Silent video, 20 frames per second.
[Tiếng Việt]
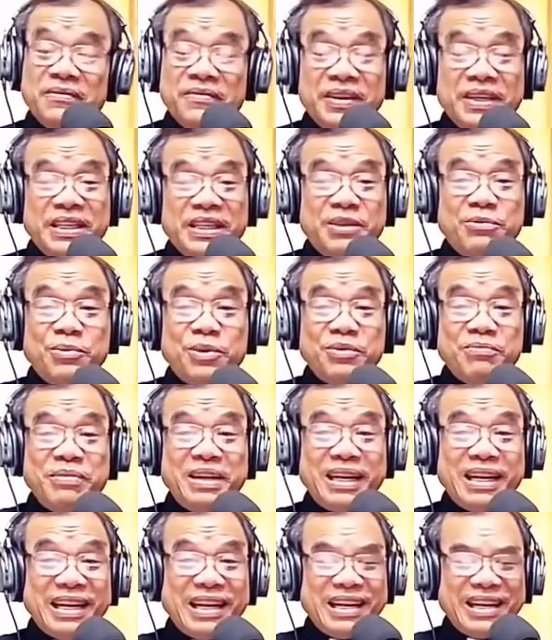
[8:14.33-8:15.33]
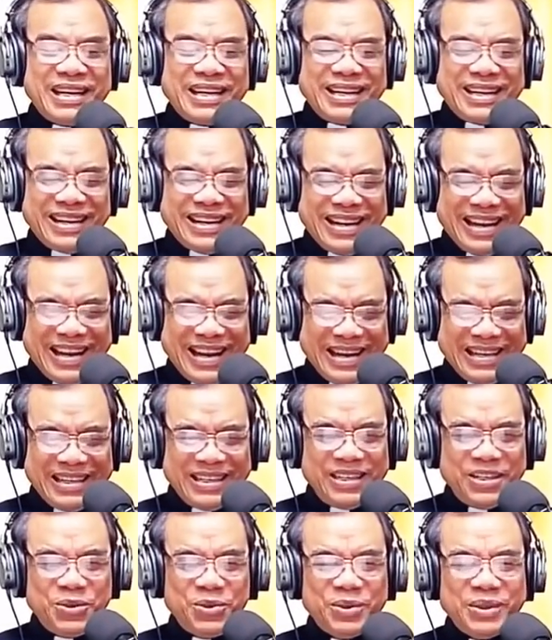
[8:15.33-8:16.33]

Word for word: vậy anh chị em có biết là những